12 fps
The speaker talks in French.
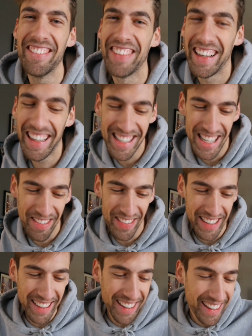Fait que là, je le
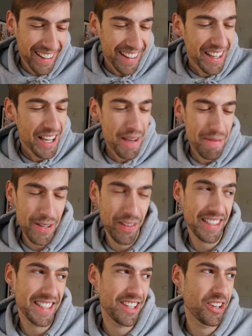vis. Puis je vois
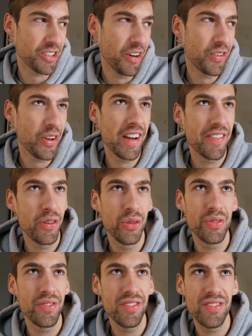que c'est genre son vieux
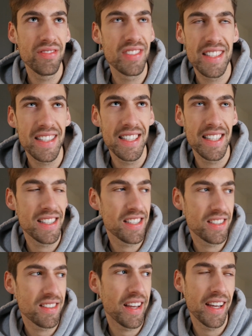iPhone
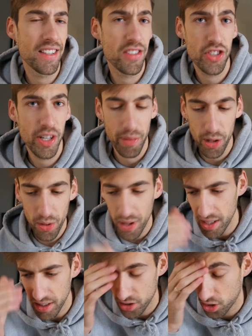6S, je sais pas
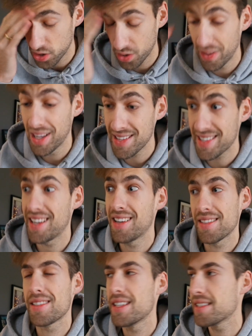quoi, là, genre son ancien,
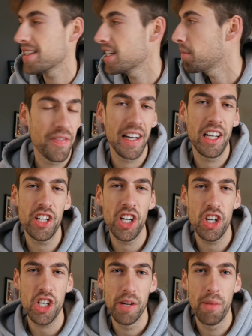ancien sel. Fait que là,
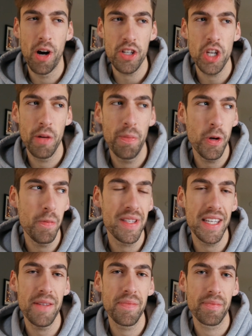genre, je le brasse un peu, puis tu
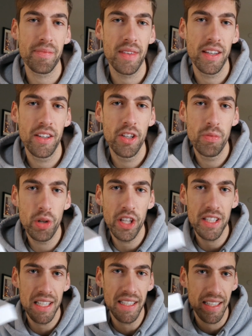sais, une boîte de
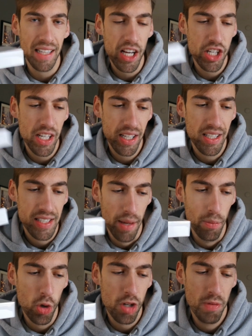sel, qui t'as ça
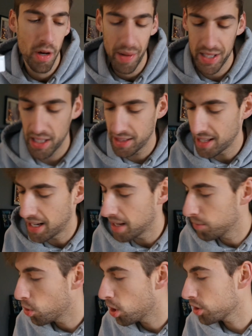bouge pas parce que dans la
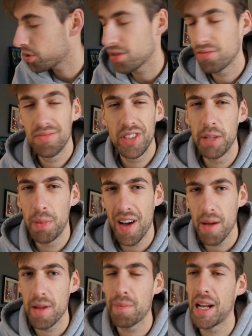boîte, il n'y a pas
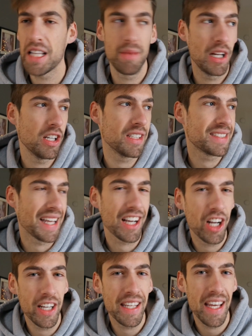vraiment de place. Mais là, ça
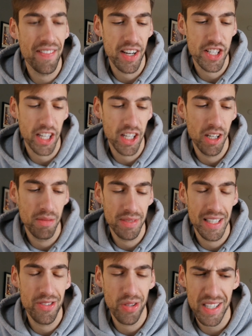cognait. Fait que j'étais comme,
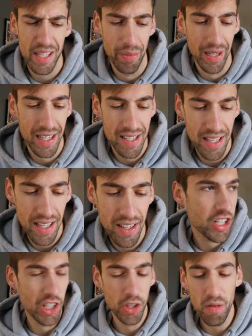c'est sûr que c'est pas les cils.
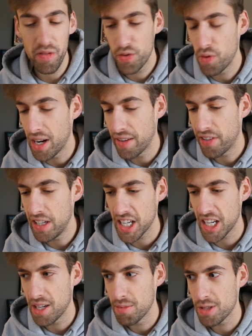Je l'ouvre, je vois la fête.
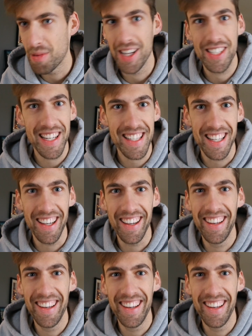J'étais comme, tu m'as acheté ça?